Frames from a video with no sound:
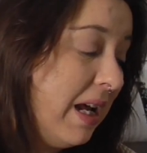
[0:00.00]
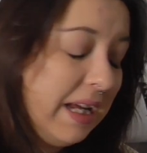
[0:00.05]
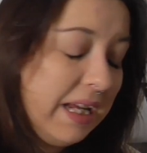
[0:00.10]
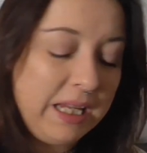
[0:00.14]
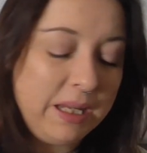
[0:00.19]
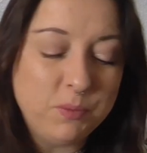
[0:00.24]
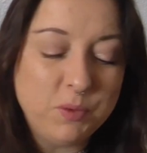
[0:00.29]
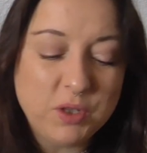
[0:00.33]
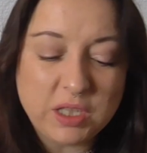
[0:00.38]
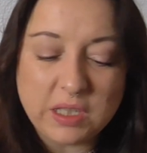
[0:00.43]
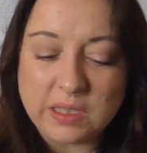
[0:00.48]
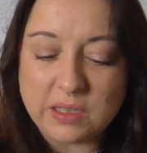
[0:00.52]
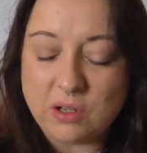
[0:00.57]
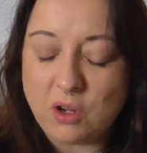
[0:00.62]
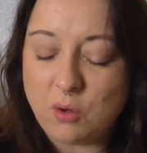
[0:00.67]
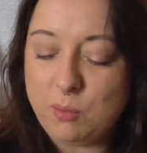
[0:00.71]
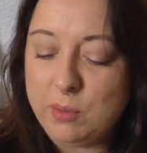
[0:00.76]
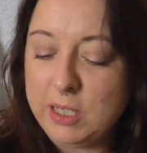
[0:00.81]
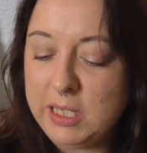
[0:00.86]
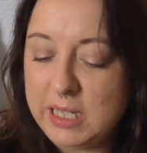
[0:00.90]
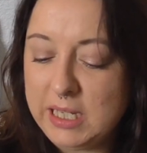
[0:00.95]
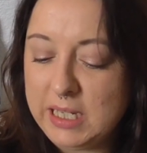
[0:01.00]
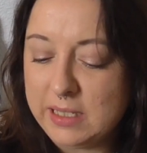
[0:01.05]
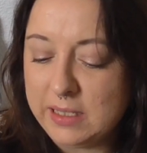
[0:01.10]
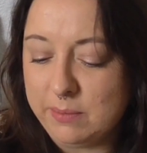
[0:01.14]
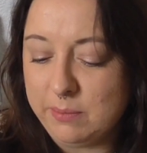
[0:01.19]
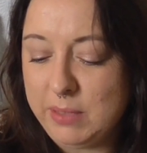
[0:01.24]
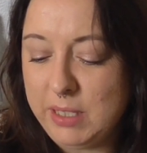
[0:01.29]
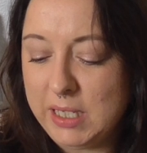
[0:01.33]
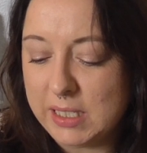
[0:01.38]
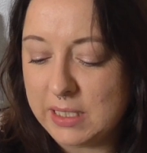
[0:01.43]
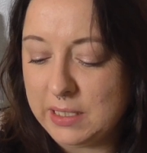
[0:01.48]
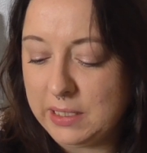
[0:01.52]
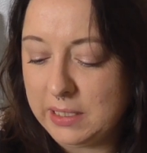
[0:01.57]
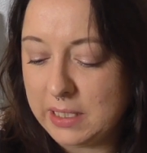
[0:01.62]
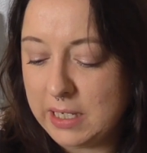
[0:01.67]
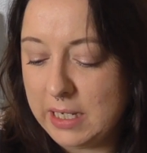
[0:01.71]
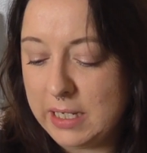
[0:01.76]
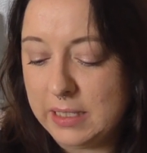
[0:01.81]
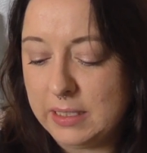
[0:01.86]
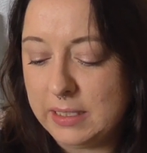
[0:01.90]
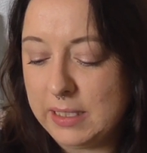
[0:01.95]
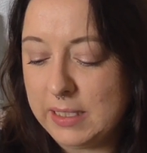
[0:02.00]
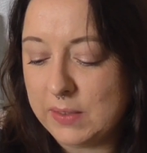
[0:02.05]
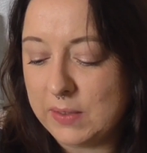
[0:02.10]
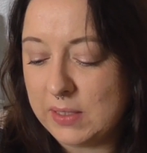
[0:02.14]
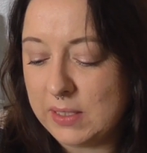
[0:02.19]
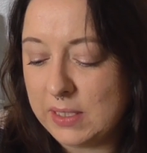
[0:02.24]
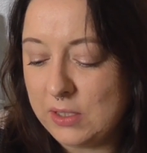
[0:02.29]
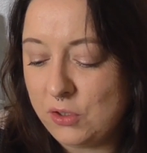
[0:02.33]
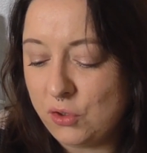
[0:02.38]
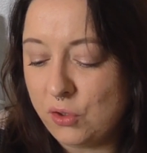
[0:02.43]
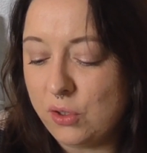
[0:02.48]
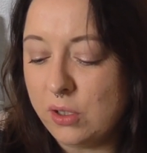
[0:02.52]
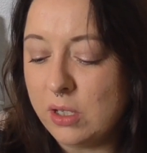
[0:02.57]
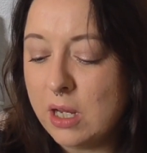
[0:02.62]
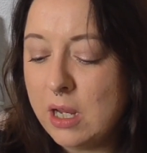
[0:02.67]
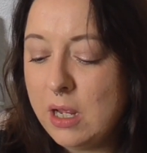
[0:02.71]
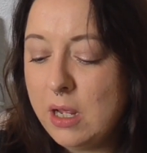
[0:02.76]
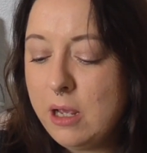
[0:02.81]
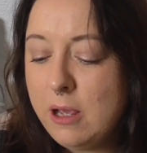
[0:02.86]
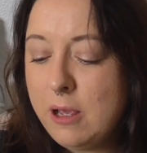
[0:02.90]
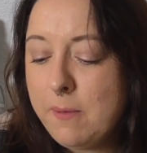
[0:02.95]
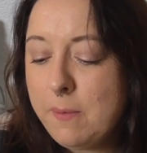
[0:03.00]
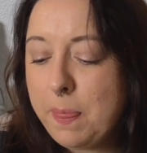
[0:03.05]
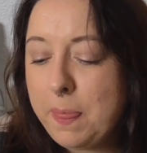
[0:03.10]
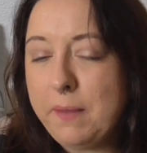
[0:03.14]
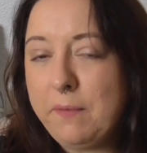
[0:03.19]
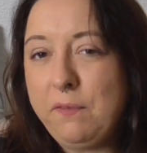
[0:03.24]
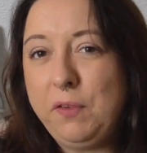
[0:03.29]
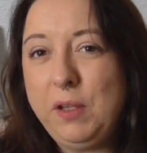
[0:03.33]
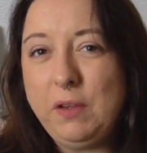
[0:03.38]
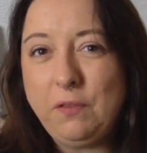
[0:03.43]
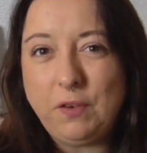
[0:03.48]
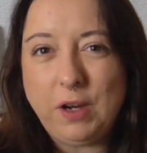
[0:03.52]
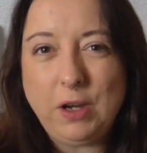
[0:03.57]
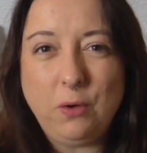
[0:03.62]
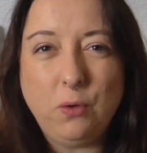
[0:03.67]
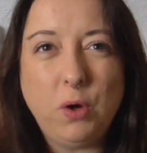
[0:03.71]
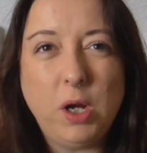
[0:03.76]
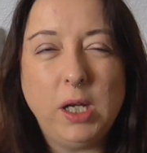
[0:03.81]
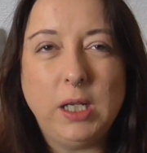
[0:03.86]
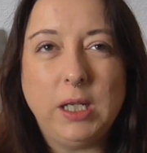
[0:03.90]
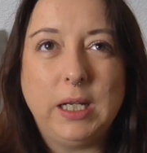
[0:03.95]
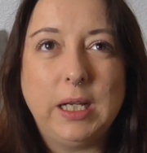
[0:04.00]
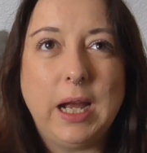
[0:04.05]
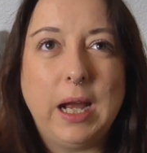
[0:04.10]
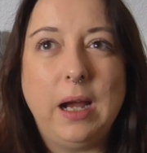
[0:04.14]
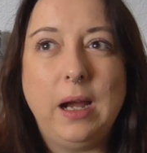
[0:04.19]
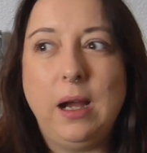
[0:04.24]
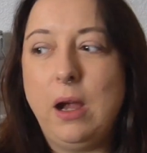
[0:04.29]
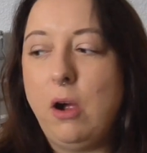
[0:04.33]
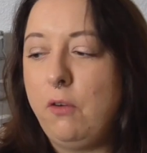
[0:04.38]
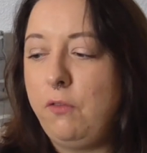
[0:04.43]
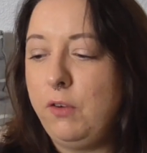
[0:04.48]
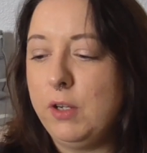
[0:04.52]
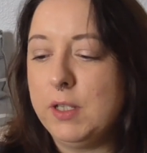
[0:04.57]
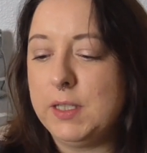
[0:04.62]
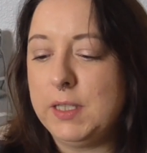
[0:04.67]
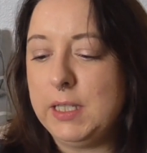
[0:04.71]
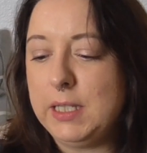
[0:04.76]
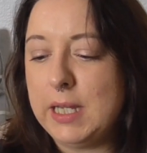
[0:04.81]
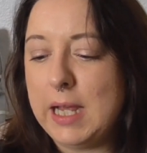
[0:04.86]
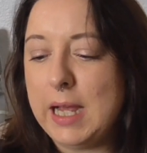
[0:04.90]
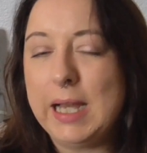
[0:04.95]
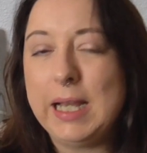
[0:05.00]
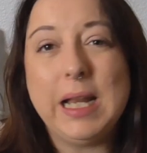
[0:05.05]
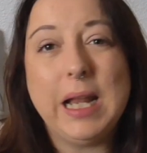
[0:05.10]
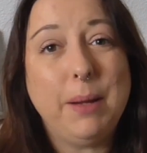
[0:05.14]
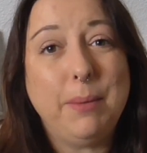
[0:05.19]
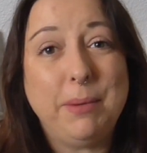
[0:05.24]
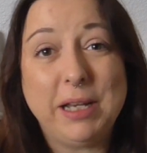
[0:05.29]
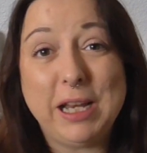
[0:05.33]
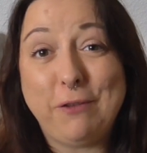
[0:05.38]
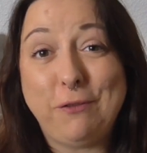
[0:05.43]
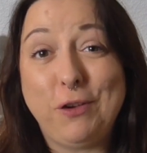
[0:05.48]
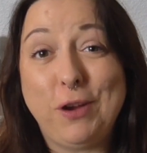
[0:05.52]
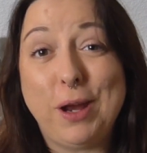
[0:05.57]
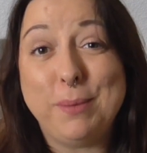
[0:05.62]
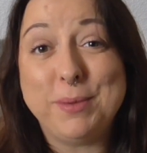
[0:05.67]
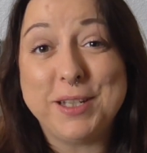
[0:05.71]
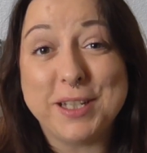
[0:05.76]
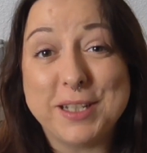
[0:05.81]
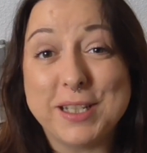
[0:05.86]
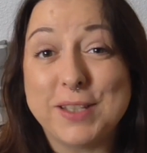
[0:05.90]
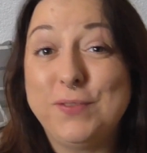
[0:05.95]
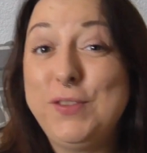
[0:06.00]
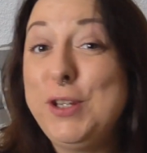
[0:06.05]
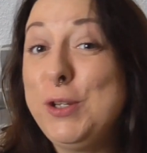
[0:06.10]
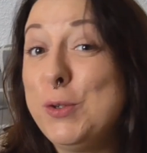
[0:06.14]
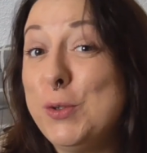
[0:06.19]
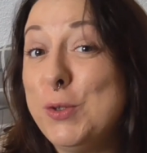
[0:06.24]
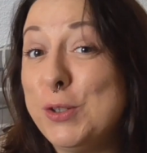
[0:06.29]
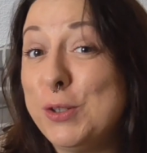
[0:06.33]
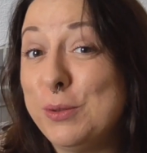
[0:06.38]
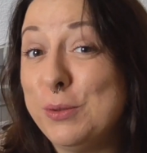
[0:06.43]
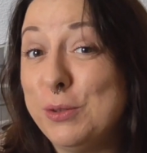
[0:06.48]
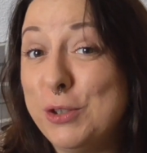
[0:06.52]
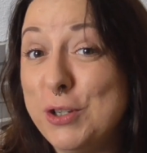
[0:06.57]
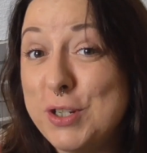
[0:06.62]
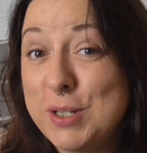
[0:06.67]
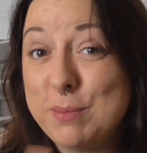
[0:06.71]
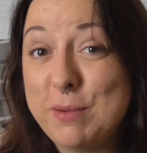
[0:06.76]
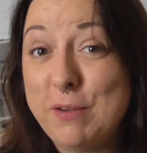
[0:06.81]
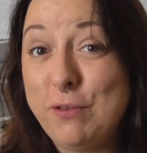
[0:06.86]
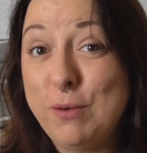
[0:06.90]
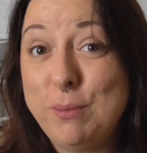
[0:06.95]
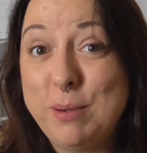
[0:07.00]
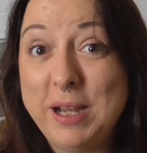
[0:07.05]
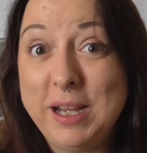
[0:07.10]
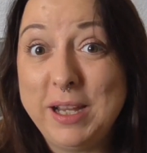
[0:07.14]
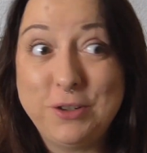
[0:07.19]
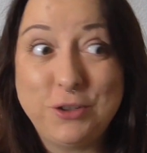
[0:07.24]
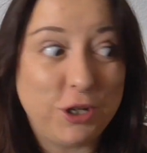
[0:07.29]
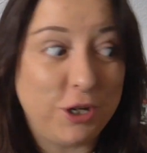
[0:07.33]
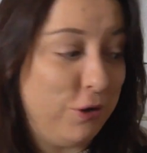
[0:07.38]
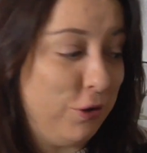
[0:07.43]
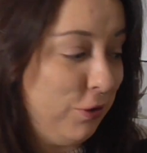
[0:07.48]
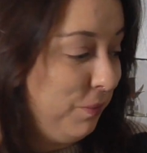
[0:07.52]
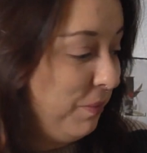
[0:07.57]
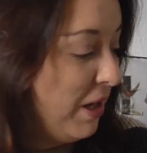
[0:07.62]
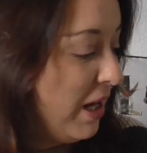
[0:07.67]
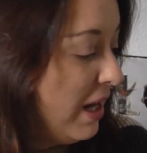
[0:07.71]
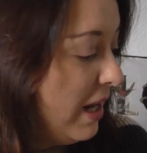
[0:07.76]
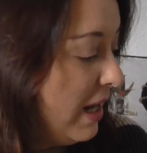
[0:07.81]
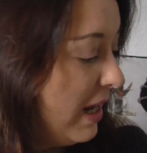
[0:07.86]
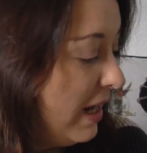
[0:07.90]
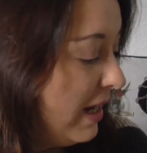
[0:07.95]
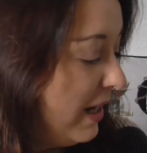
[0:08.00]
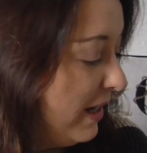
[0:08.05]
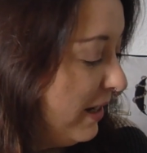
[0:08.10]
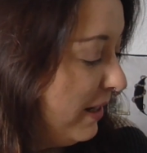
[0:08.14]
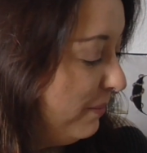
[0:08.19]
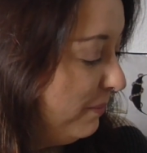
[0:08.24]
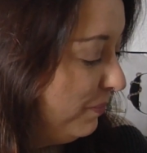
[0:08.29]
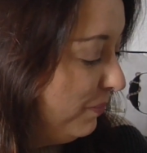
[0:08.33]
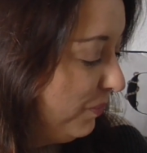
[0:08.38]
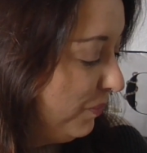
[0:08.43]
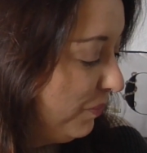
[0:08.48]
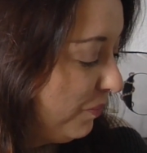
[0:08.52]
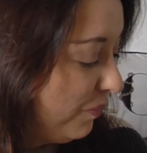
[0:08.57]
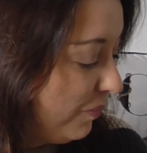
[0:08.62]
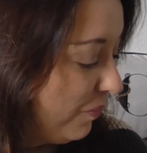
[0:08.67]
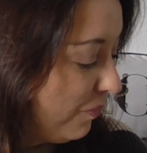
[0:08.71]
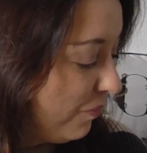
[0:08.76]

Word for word: Ich muss es nochmal lesen, merke ich gerade. Also es ist schon viel verloren gegangen, auch von Zitaten. Aber dafür habe ich ja das Video unten. Könnt ihr mal vorbeischauen. Ähm,